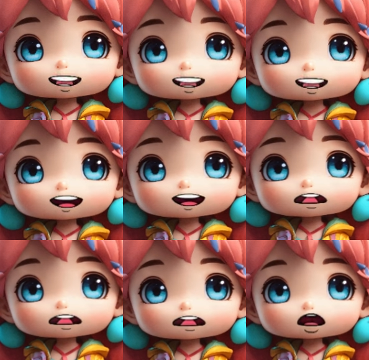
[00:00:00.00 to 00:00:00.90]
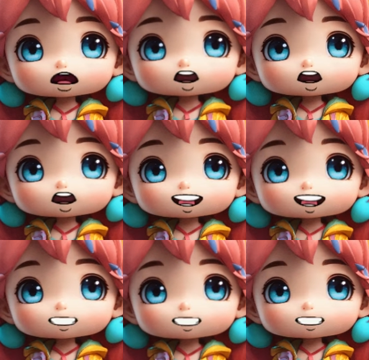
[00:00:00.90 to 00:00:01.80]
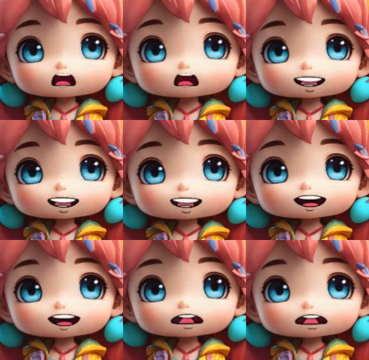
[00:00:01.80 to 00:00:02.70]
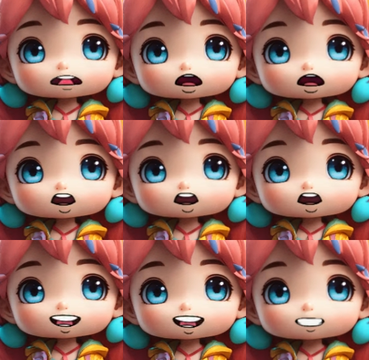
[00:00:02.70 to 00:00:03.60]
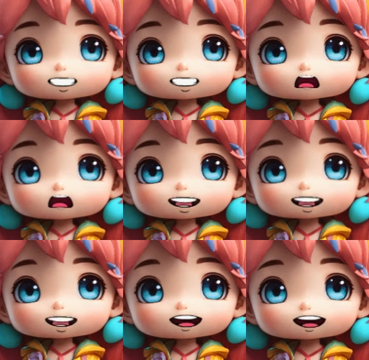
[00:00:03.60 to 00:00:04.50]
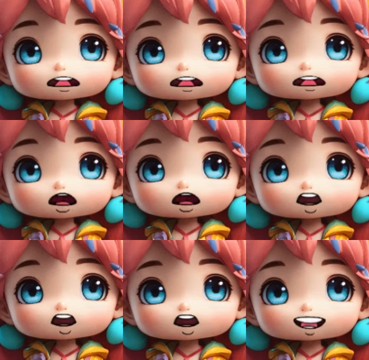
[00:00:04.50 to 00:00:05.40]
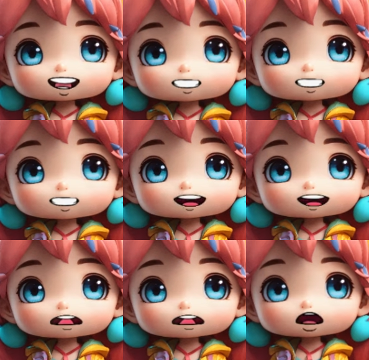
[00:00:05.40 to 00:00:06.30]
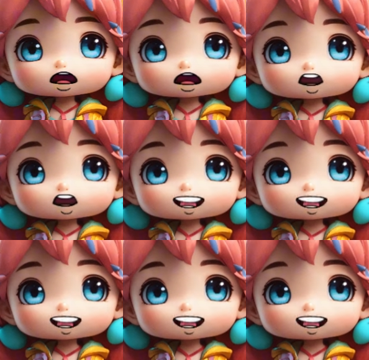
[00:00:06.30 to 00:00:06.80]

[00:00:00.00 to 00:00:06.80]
khawatir akan membangunkan putrinya, jadi Kina berdiri dan pergi menjauh sebelum menjawab, ada apa?